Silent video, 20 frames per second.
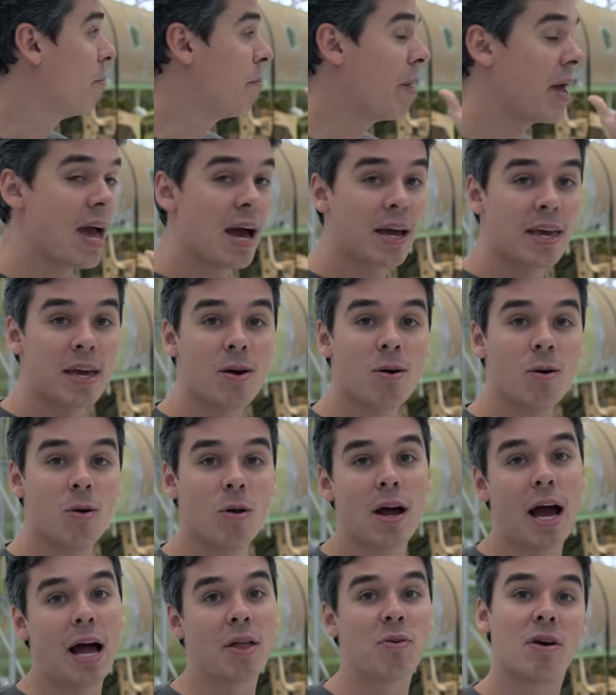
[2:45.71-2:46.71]
Também é aqui
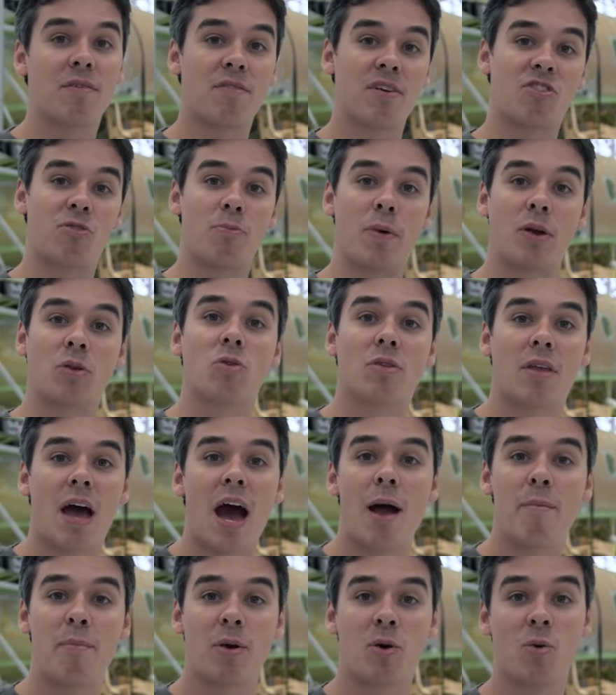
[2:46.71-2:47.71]
colocado o revestimento
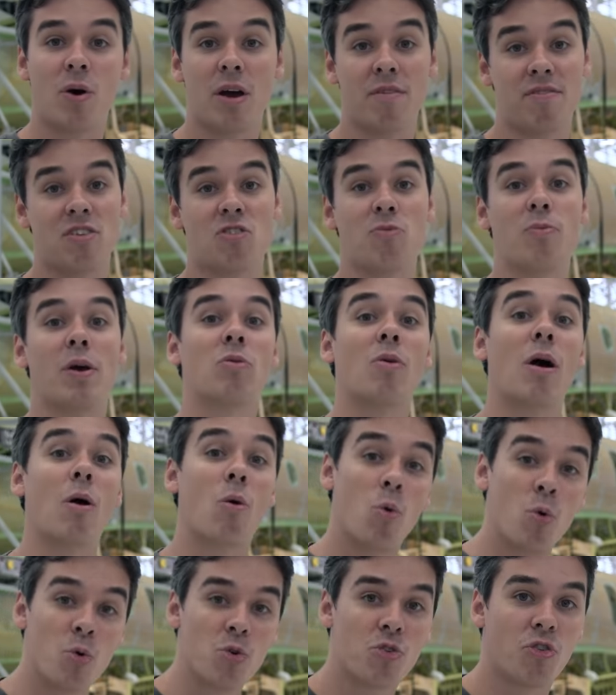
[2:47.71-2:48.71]
térmico, o revestimento
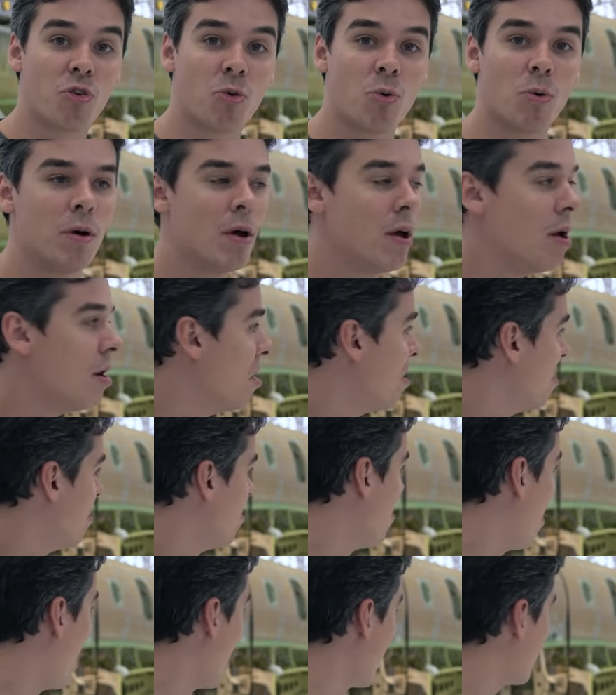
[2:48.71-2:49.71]
acústico,
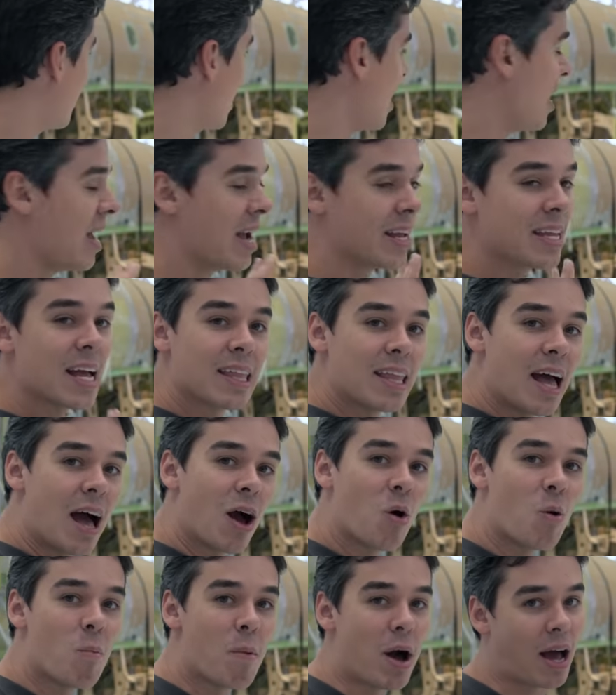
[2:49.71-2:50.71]
mas ele ainda está
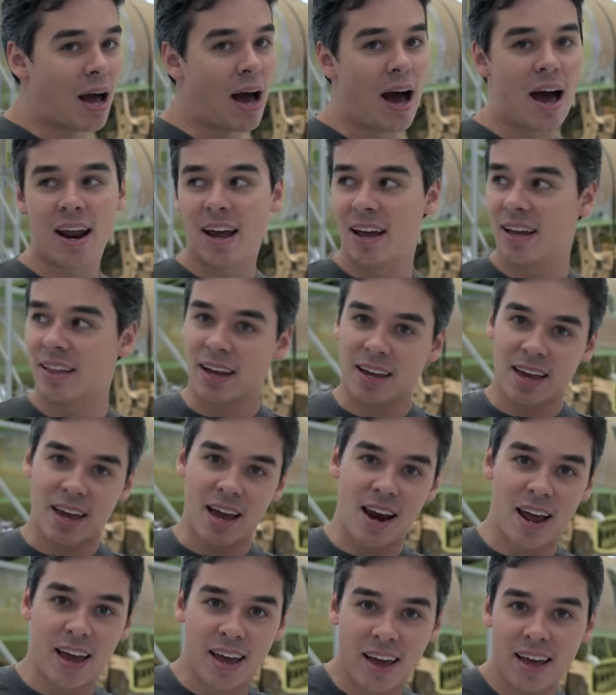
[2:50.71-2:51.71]
com uma cara
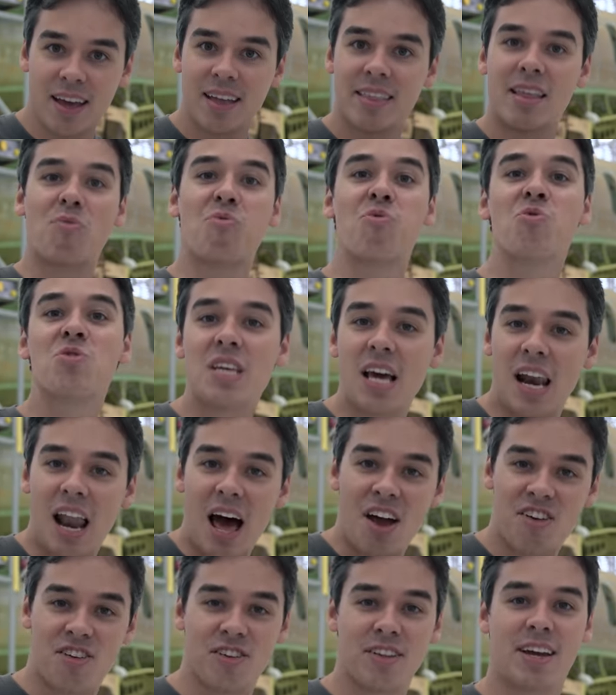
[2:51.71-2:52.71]
daquele da
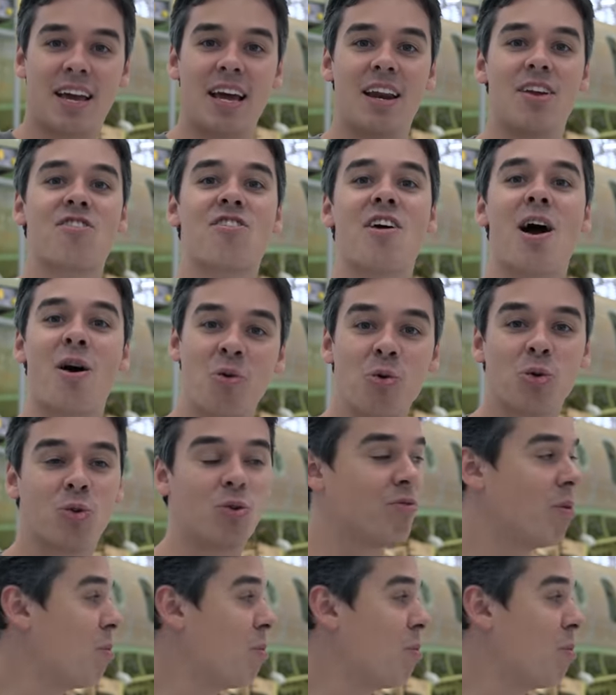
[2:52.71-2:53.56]
fuselagem, daquele charuto.